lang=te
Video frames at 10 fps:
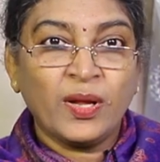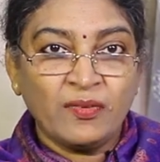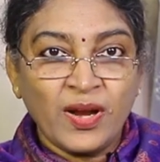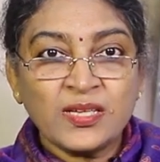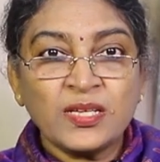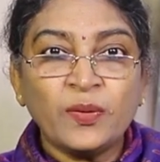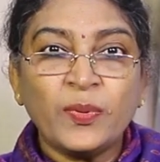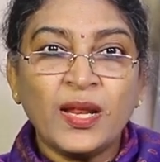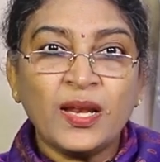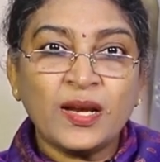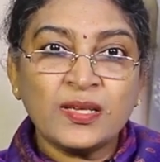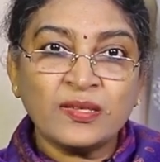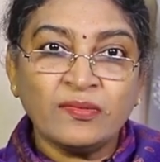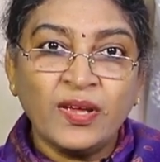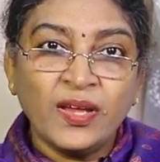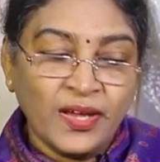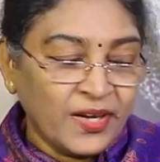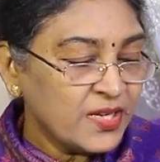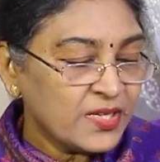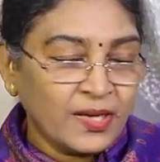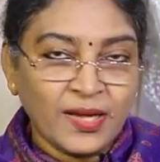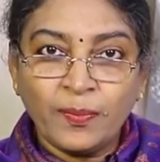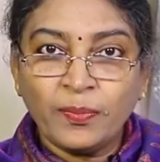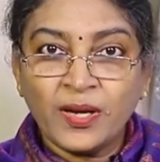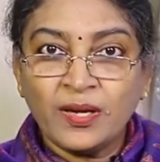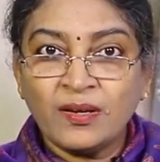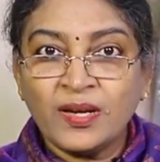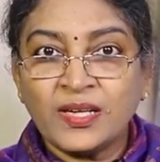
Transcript: మనం రాసేటప్పుడు ఎలా రాస్తాం ఇనీషియల్ క్యాపిటల్